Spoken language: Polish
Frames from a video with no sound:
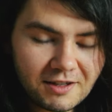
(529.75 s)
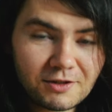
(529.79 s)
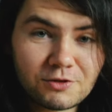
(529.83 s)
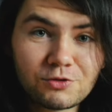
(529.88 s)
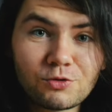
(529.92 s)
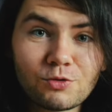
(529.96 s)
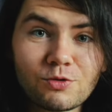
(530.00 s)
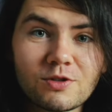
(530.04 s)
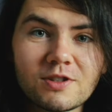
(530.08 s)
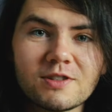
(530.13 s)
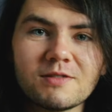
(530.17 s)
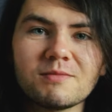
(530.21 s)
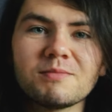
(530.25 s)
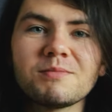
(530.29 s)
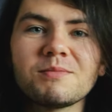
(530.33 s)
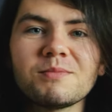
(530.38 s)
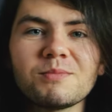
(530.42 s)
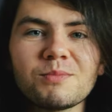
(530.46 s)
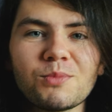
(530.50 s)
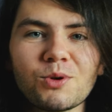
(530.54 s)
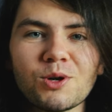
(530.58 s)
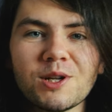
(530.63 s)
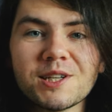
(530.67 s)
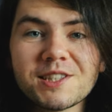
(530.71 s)
który
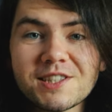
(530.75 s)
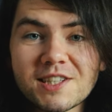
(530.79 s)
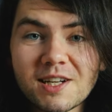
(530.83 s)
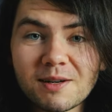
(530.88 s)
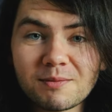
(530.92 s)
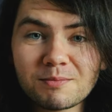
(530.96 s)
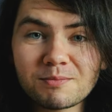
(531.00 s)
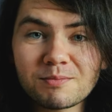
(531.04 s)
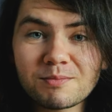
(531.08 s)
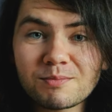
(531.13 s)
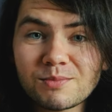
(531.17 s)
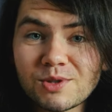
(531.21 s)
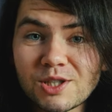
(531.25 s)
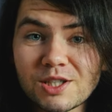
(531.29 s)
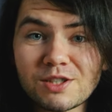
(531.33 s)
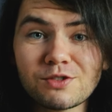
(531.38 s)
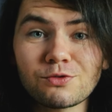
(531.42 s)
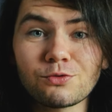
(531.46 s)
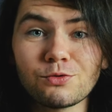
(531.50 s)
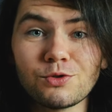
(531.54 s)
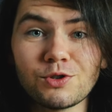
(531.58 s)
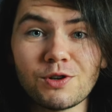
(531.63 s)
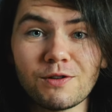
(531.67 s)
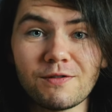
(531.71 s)
polecam
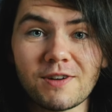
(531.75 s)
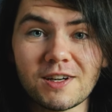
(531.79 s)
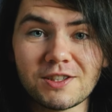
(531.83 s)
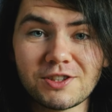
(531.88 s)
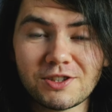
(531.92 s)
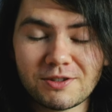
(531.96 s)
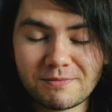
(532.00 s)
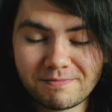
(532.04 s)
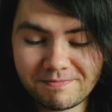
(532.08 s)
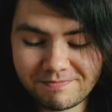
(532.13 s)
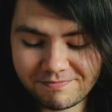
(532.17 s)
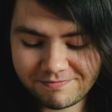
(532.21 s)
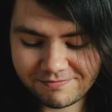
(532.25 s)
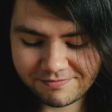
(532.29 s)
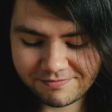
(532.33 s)
przestudiować